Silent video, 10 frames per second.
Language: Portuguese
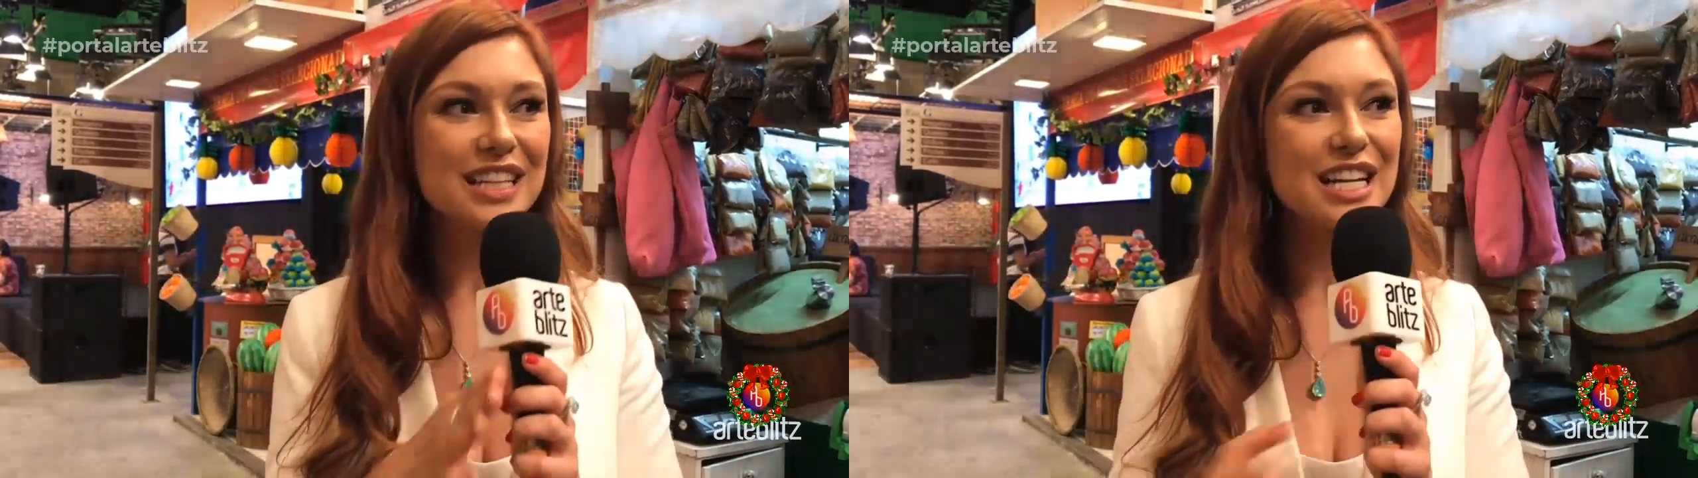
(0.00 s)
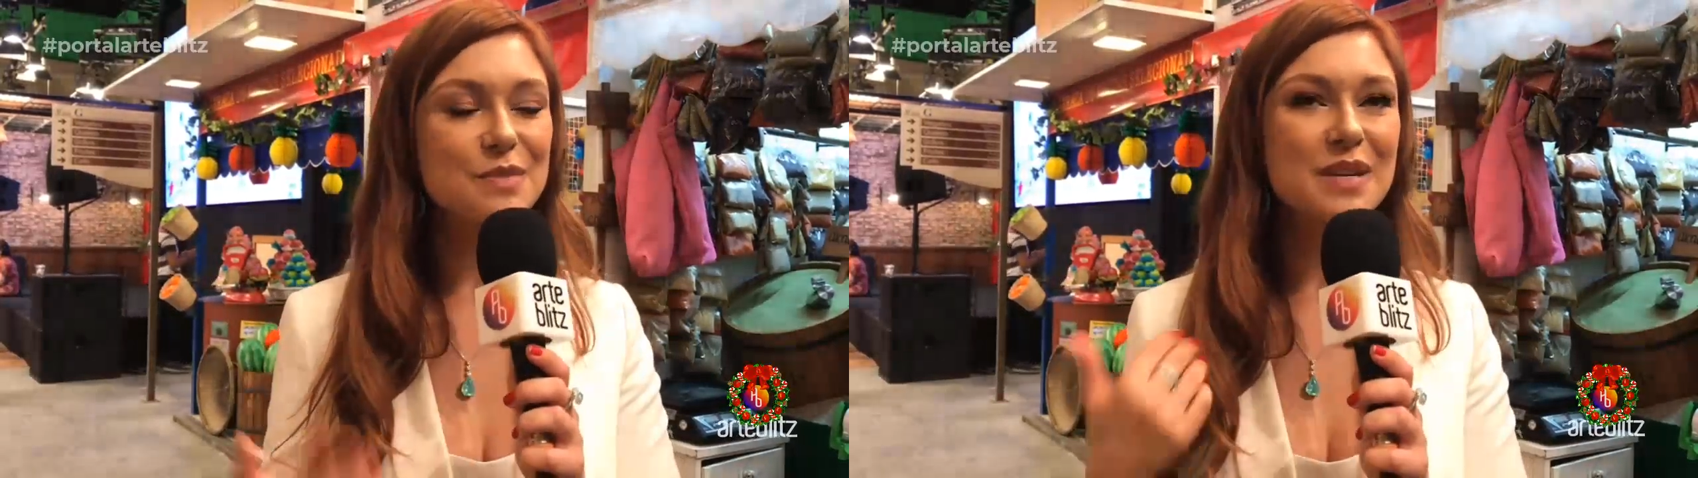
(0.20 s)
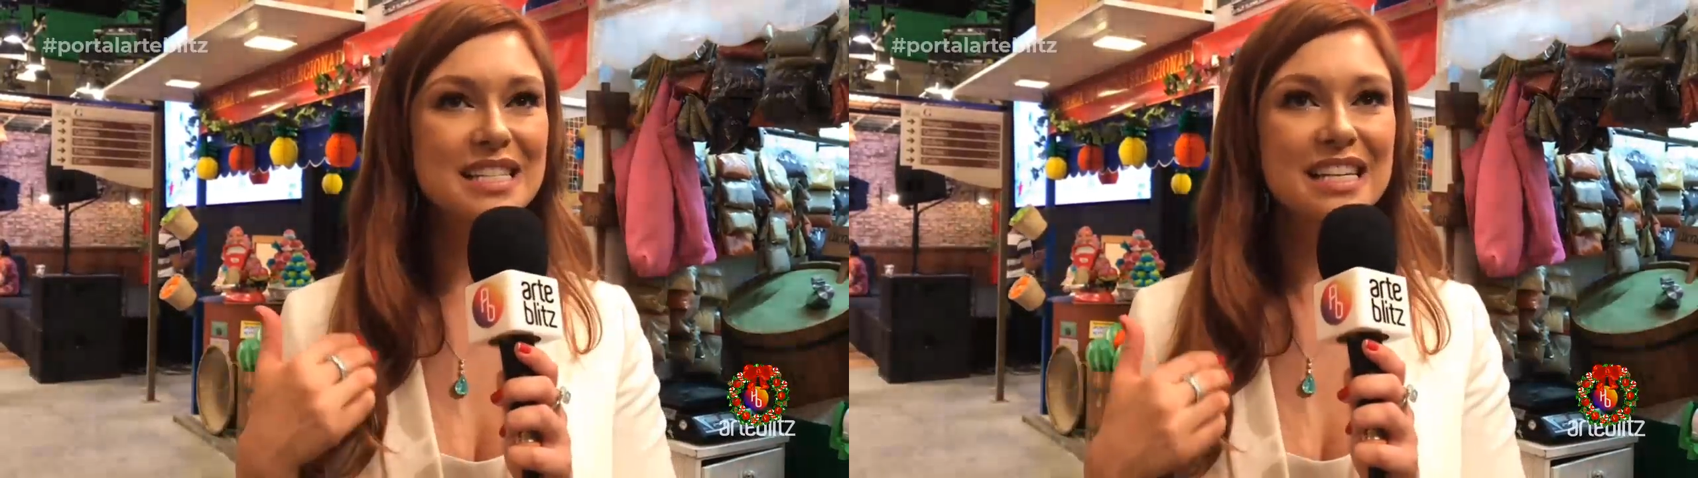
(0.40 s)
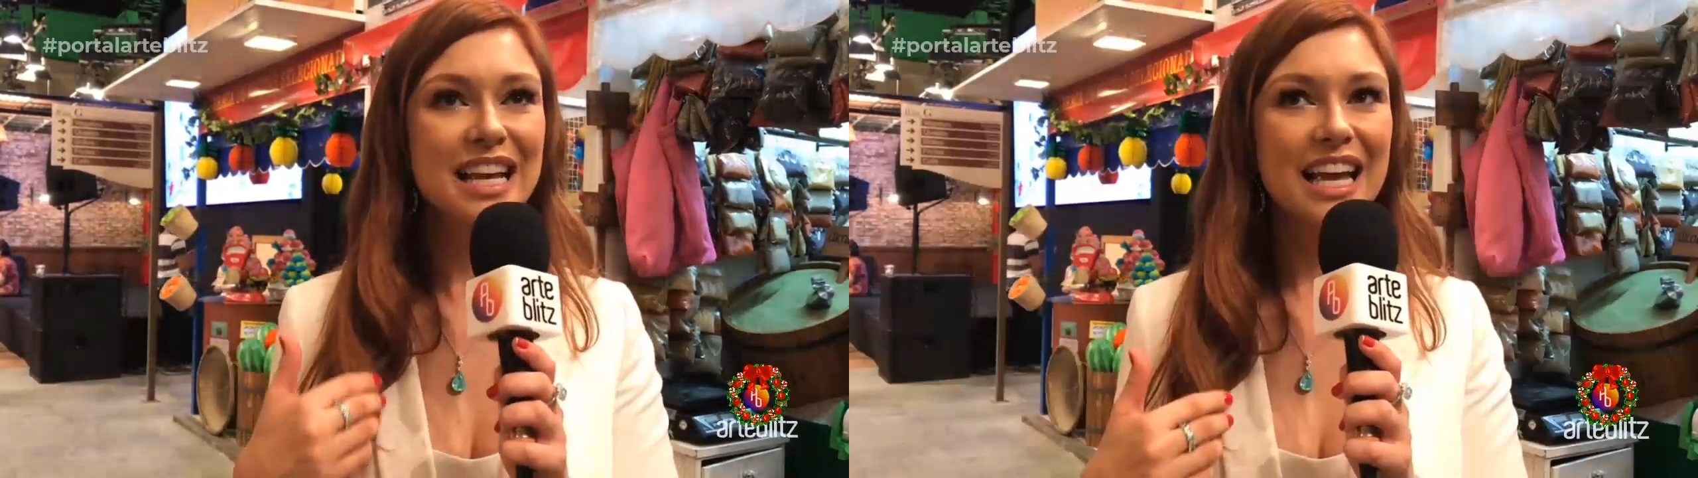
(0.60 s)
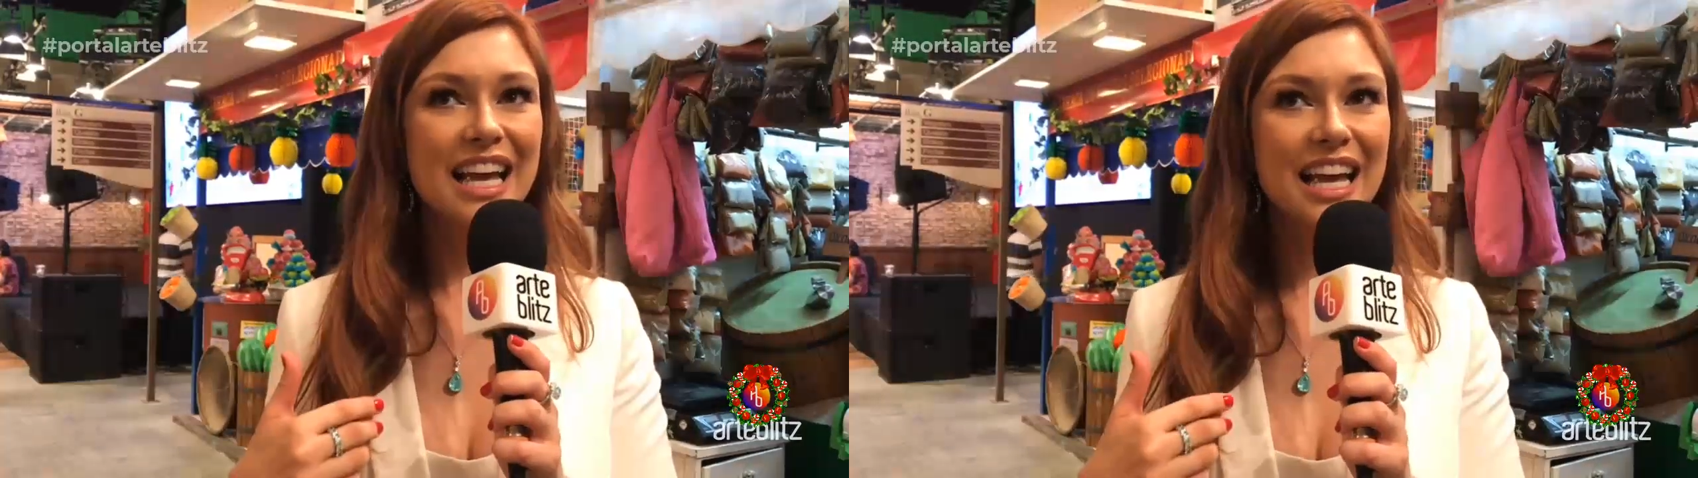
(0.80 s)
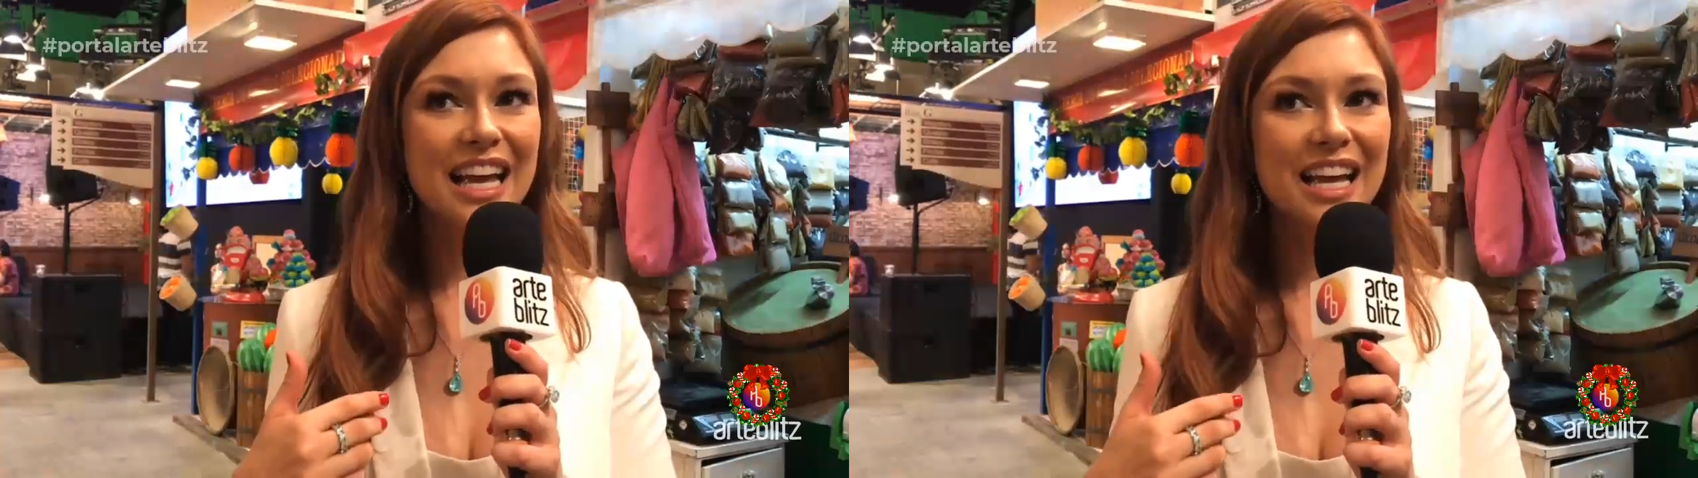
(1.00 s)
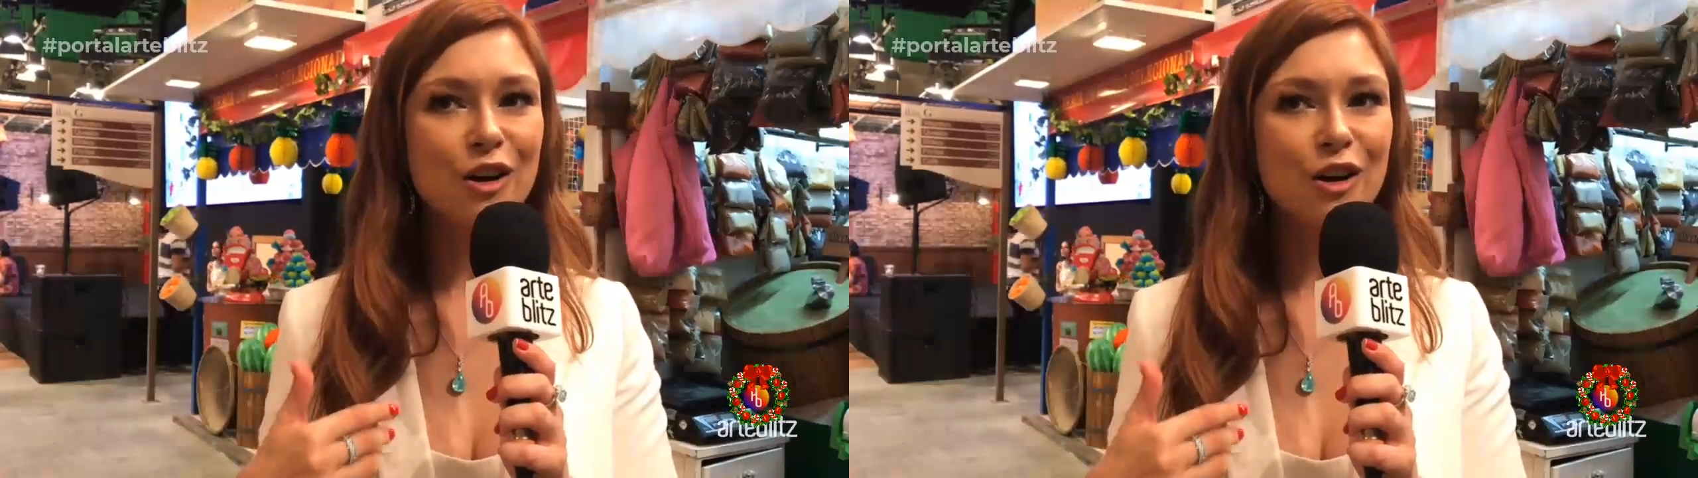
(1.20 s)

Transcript: traz mais é,